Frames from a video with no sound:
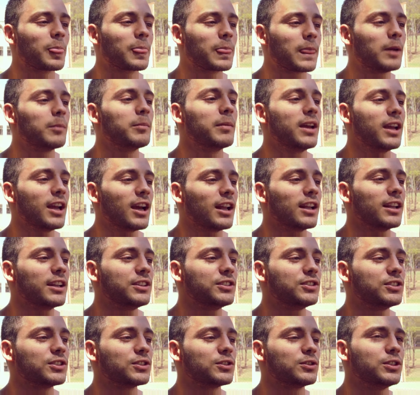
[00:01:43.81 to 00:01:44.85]
Também, além
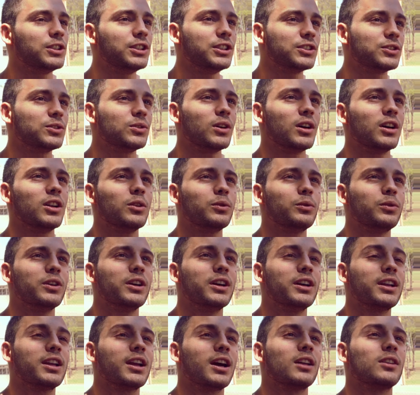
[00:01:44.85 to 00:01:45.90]
disso, no início do ano eu fui
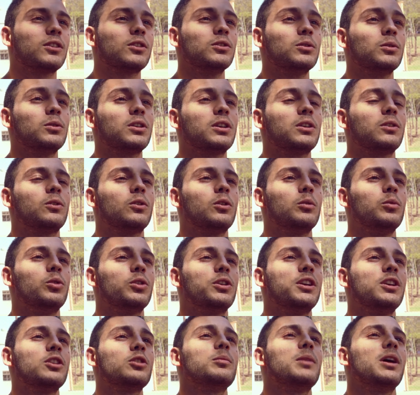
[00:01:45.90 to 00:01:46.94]
ranqueado como, como o
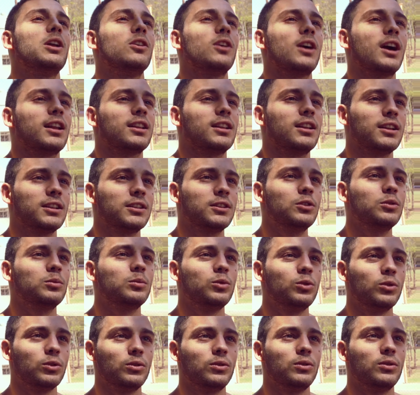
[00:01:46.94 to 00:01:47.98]
quinto melhor atleta do
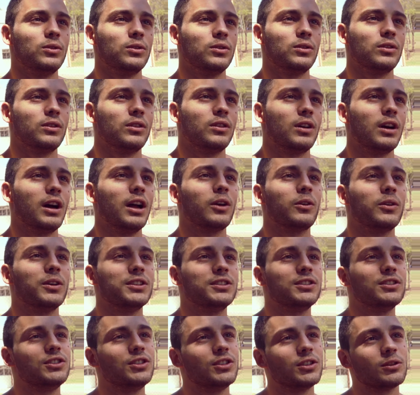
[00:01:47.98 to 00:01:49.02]
mundo. Aí com
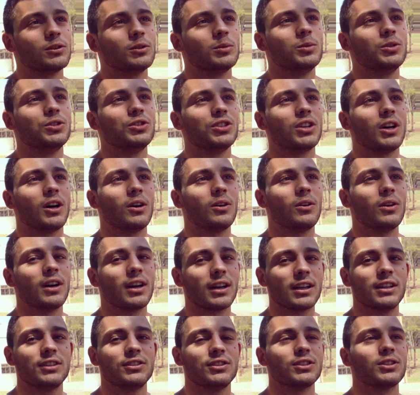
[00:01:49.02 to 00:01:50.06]
esse título mundial eu
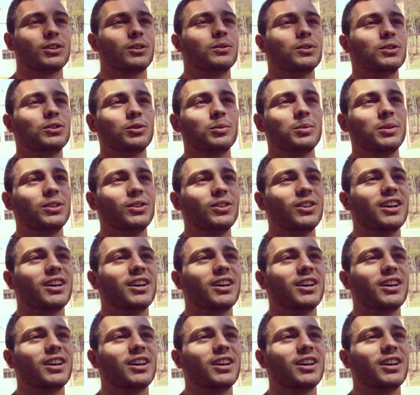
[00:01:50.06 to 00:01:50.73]
acredito que eu vou subir no